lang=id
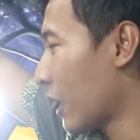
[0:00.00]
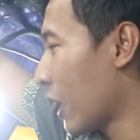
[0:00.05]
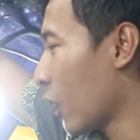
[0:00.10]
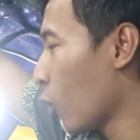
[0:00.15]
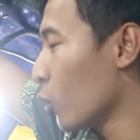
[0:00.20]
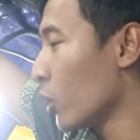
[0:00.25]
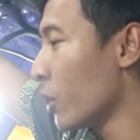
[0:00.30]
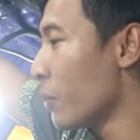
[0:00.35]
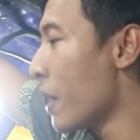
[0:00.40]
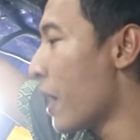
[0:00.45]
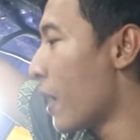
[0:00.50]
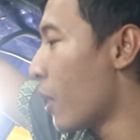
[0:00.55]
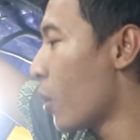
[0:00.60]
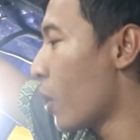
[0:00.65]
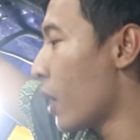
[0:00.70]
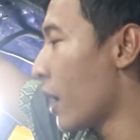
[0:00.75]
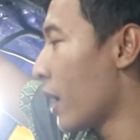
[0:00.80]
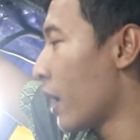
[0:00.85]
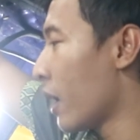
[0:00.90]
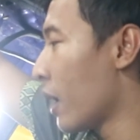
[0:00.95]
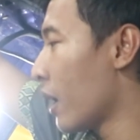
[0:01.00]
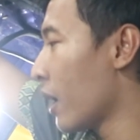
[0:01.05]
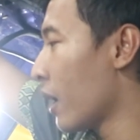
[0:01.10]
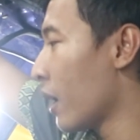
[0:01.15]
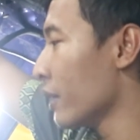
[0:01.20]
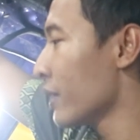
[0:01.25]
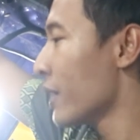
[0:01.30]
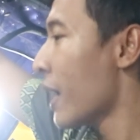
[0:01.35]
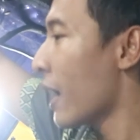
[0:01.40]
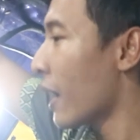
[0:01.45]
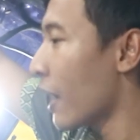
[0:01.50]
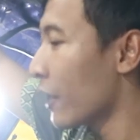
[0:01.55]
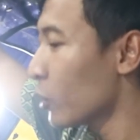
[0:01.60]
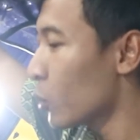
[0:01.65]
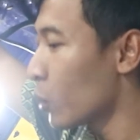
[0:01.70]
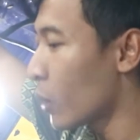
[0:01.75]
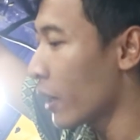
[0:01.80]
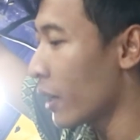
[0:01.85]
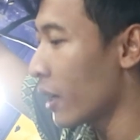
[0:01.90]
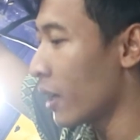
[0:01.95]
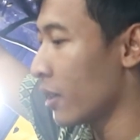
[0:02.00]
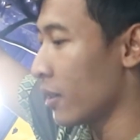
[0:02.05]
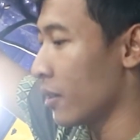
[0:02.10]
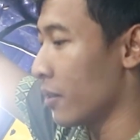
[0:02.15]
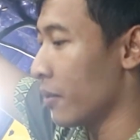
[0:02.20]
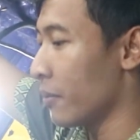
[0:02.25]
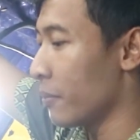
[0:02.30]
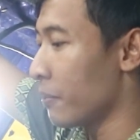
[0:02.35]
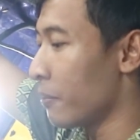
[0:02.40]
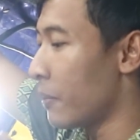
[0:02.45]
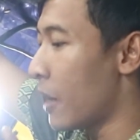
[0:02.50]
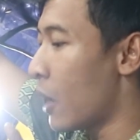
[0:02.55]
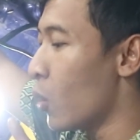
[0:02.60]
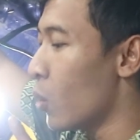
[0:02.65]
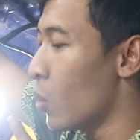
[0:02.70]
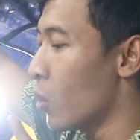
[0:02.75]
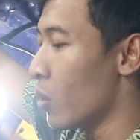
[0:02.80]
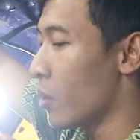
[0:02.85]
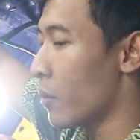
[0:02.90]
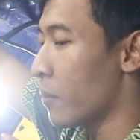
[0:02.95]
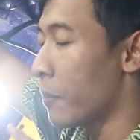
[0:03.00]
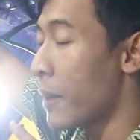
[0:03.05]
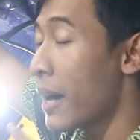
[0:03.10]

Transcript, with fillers: Kalau dibawa jalan tuh kadang mau